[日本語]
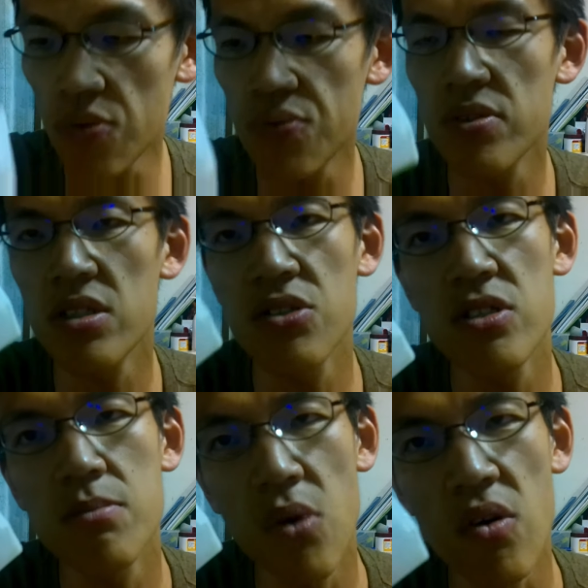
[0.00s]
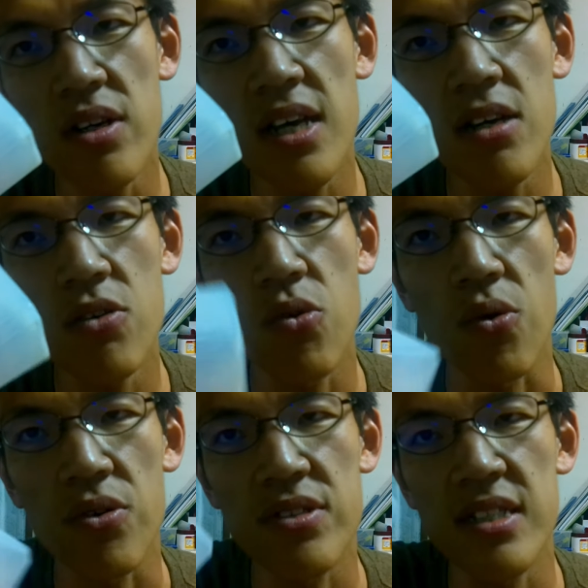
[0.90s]
腐乳も結
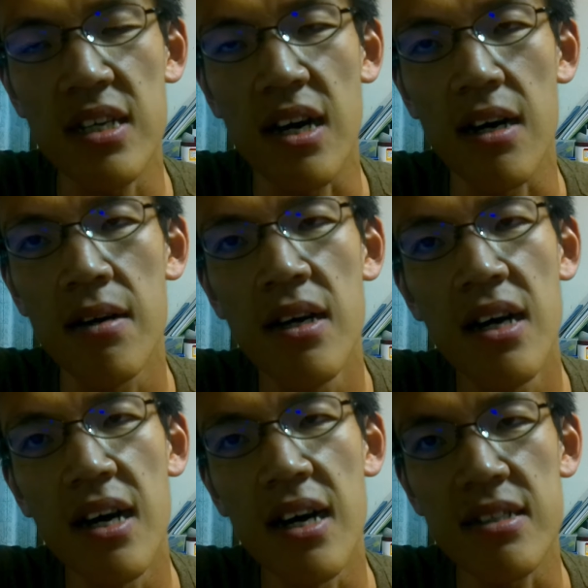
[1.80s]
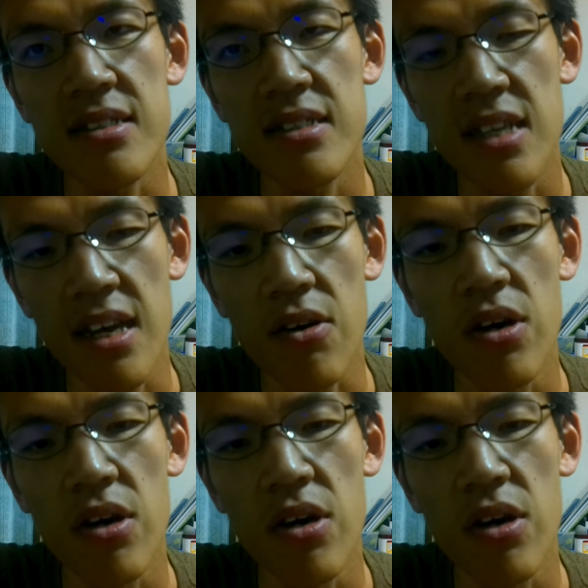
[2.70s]
構癖があって、